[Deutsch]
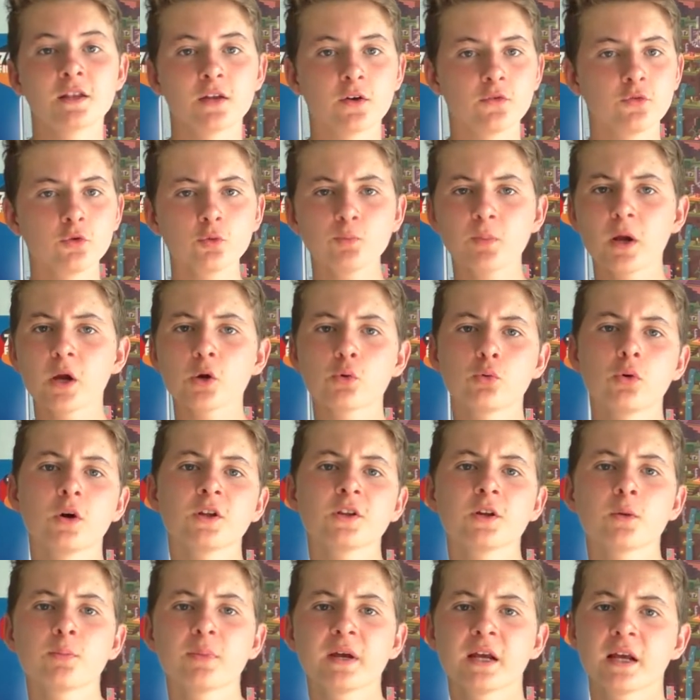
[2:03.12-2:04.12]
der
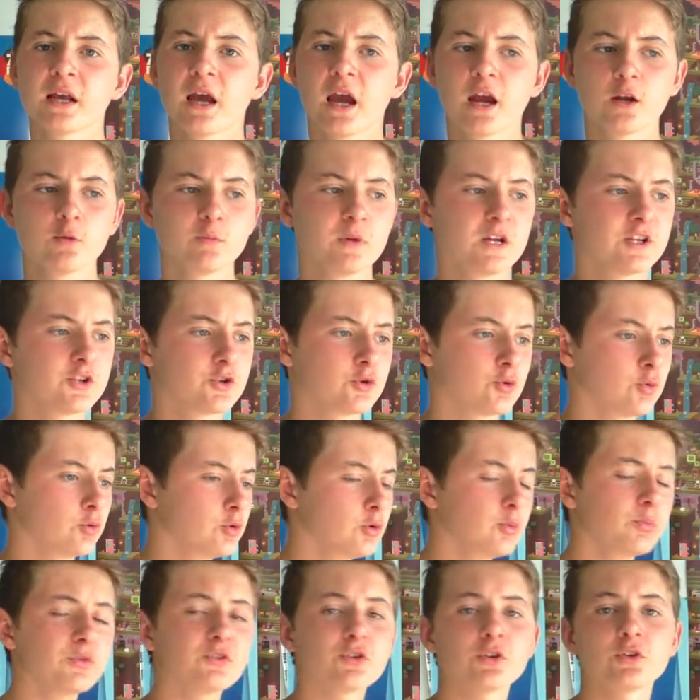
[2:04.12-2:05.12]
Football-Quarterback, einem Mädchen
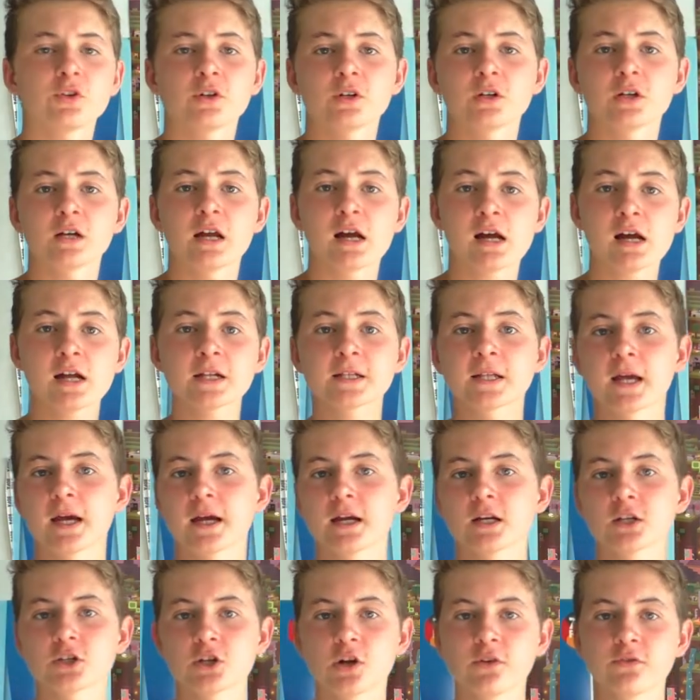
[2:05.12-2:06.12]
ohne besondere
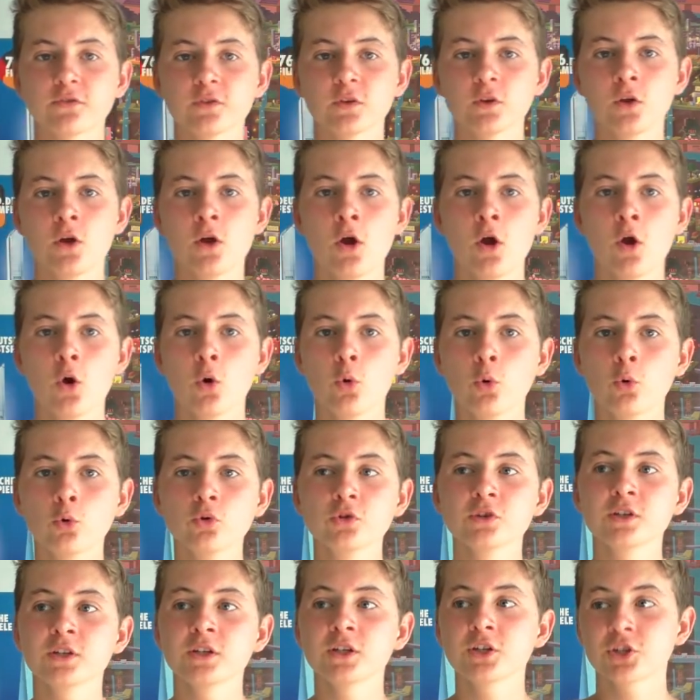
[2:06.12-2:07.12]
Charaktereigenschaften
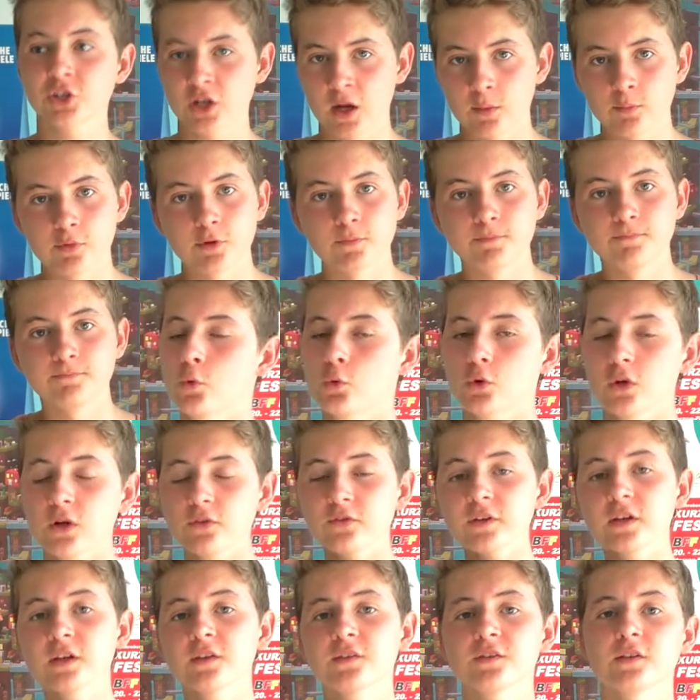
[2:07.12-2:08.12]
und die Schlampe.
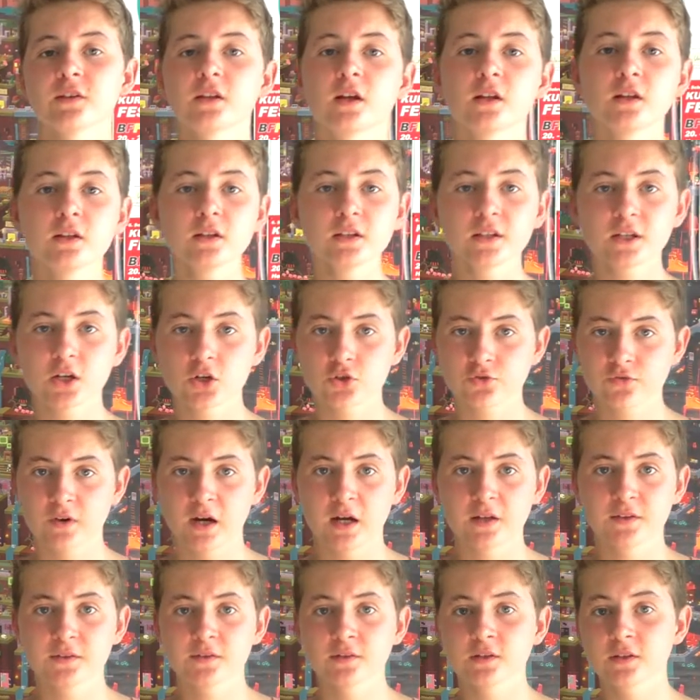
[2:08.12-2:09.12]
Oder wie ich sie nenne, der
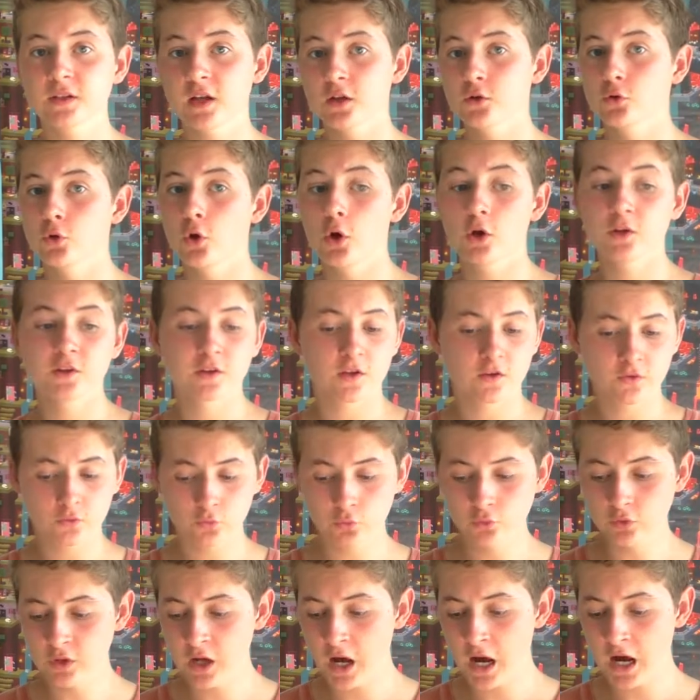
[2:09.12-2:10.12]
Schwarze, der Nerd,
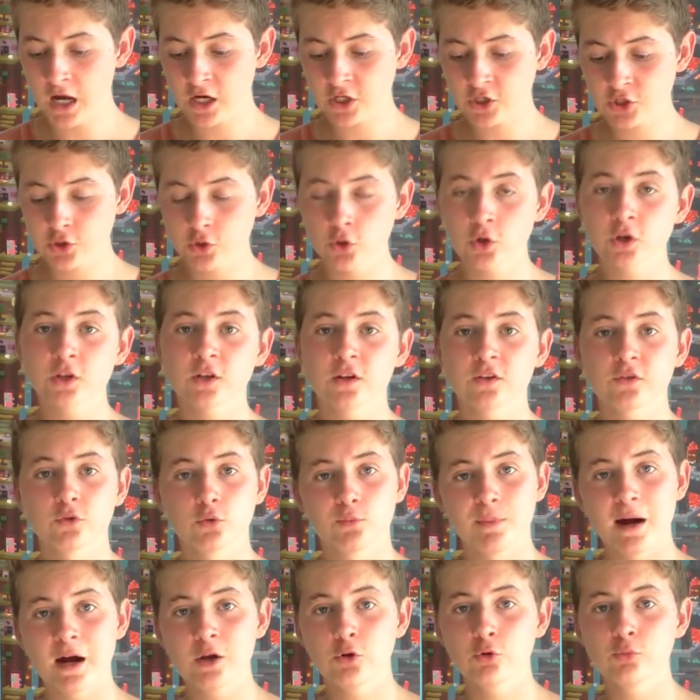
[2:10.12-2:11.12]
das coole Arschloch, das
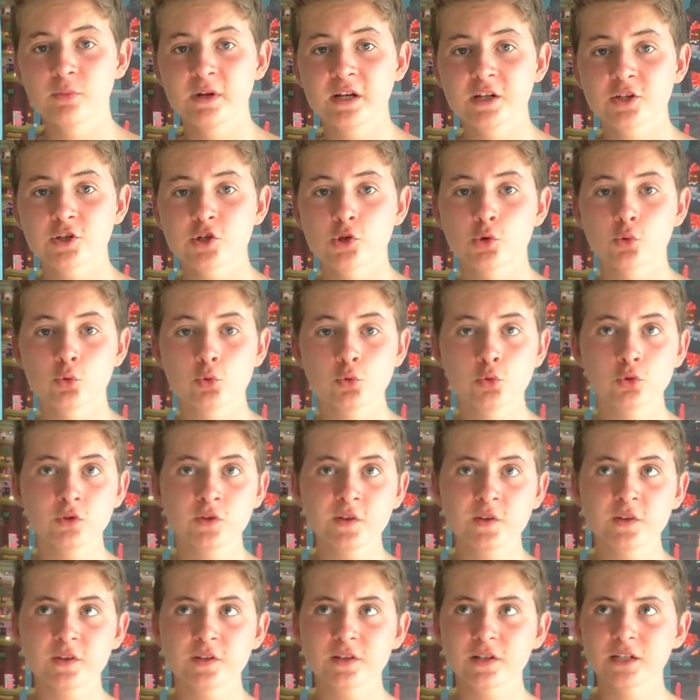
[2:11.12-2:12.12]
normale Mädchen
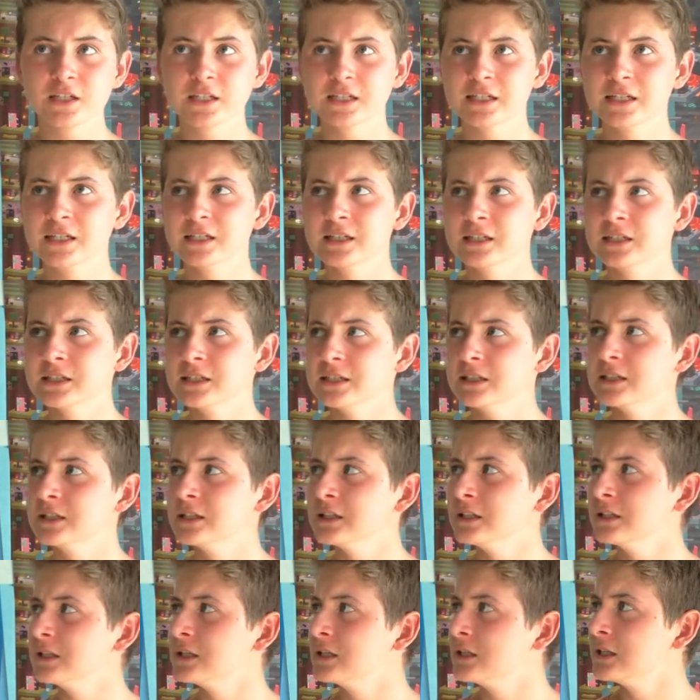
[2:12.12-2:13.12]
und
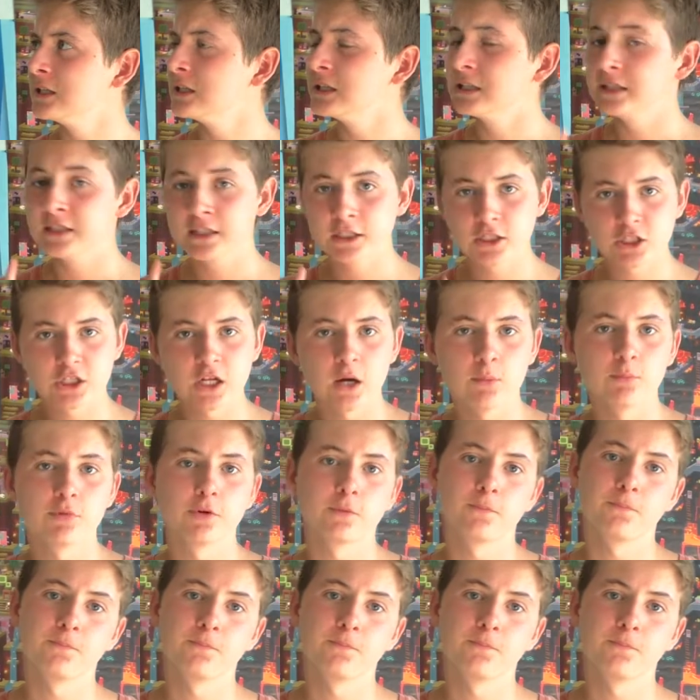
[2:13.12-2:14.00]
die Schlampe.